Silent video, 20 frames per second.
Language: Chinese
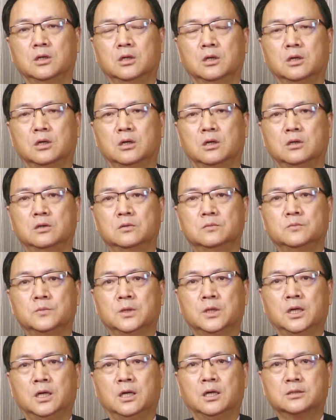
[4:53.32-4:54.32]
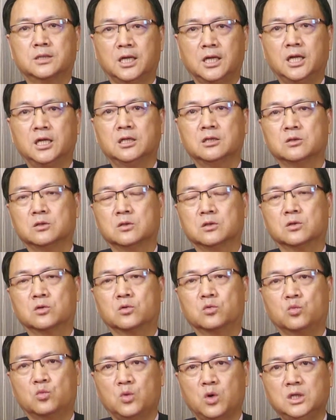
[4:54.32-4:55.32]
哦，当然，
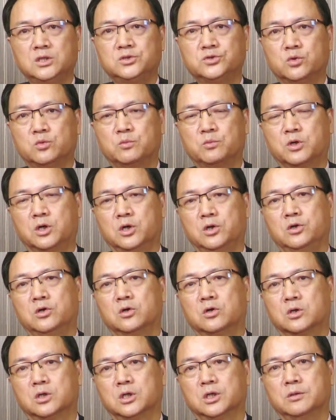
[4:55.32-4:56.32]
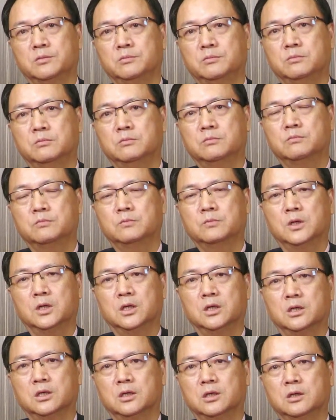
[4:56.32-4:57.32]
观众朋友可能
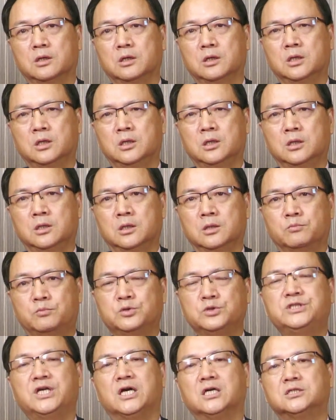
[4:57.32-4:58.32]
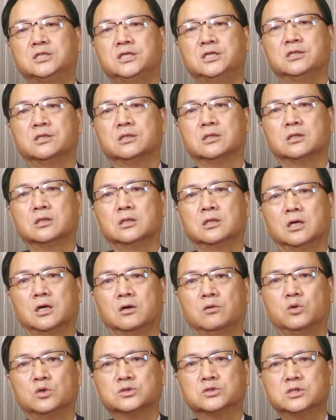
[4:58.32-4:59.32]
呃不相信啊，
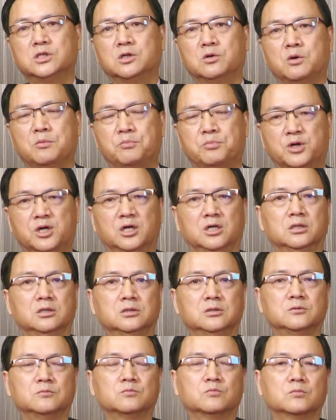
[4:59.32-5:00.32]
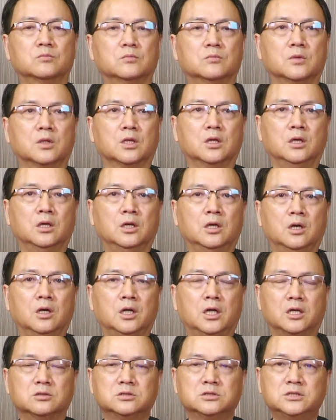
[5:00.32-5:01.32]
或是认为不可能。
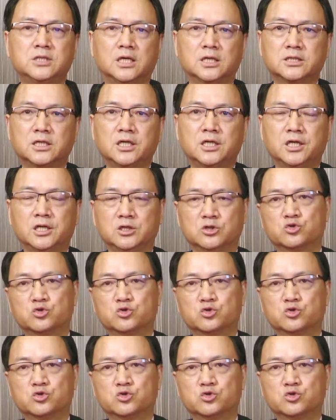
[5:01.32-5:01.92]
老师常在脸